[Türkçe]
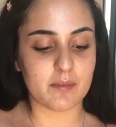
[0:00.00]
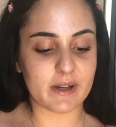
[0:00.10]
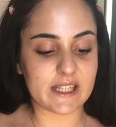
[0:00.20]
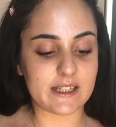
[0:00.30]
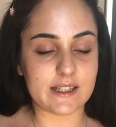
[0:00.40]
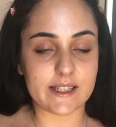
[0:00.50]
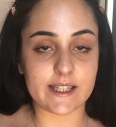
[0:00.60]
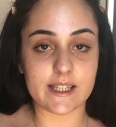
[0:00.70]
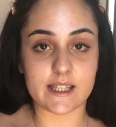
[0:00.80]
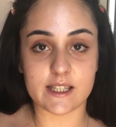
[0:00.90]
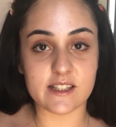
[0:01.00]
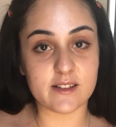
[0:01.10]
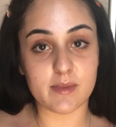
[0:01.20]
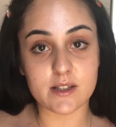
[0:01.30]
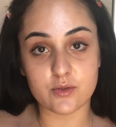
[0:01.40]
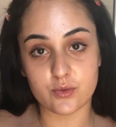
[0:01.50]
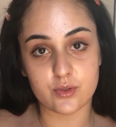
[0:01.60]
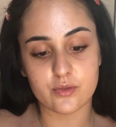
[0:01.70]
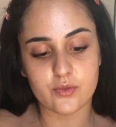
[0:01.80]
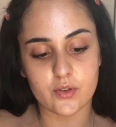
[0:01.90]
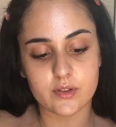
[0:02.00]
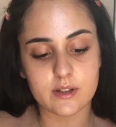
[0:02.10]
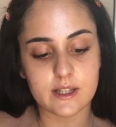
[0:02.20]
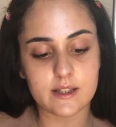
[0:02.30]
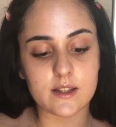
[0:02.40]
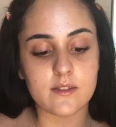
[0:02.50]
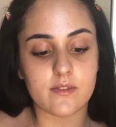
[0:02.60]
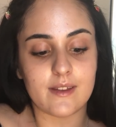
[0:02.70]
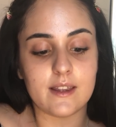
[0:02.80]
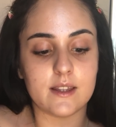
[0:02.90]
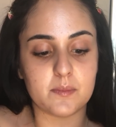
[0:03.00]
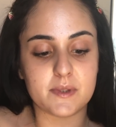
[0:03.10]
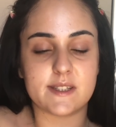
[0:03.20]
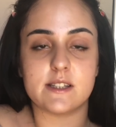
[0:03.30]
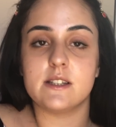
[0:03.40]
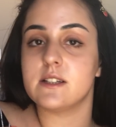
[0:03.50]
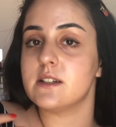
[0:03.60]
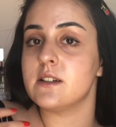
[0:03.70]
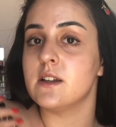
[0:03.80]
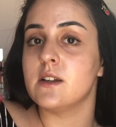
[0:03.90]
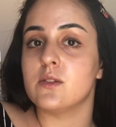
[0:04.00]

Bana rengi inanılmaz uydu fondötenin ve yapısını